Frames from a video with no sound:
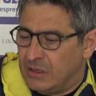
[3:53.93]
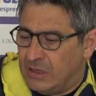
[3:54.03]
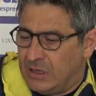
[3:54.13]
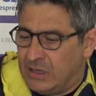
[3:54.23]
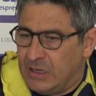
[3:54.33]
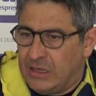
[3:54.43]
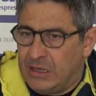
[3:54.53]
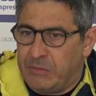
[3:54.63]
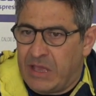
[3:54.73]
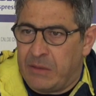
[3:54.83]

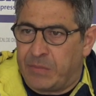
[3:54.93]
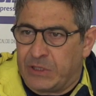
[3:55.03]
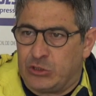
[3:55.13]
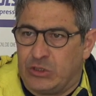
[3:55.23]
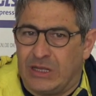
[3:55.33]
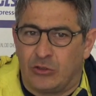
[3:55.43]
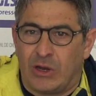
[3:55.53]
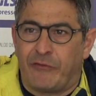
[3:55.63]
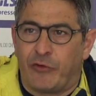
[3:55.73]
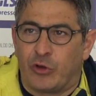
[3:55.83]
Eh, mi ha impressionato
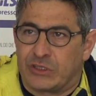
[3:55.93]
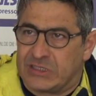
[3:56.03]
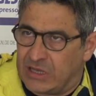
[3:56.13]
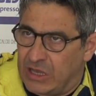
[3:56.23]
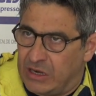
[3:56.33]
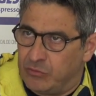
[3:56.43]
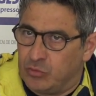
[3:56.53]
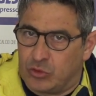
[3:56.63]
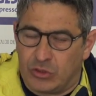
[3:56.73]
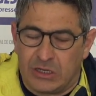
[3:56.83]
la forza che hanno
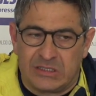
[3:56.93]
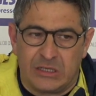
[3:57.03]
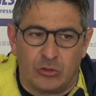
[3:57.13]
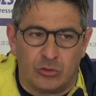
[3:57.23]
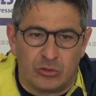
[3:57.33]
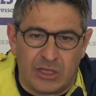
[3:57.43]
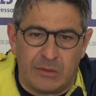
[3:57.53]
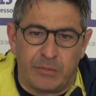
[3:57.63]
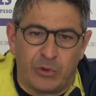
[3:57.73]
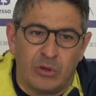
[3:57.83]
avuto nel secondo
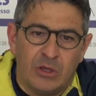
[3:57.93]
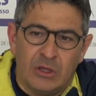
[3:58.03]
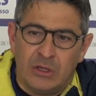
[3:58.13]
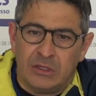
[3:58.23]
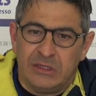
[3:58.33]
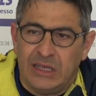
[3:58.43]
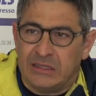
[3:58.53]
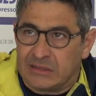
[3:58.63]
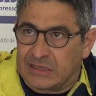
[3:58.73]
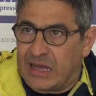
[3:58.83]
tempo di
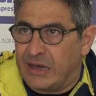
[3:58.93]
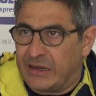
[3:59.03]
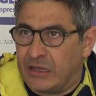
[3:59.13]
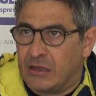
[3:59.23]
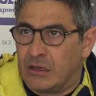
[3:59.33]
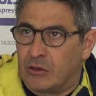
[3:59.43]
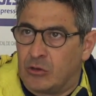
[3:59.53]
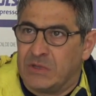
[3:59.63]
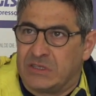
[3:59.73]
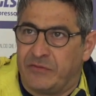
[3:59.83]
entrare come se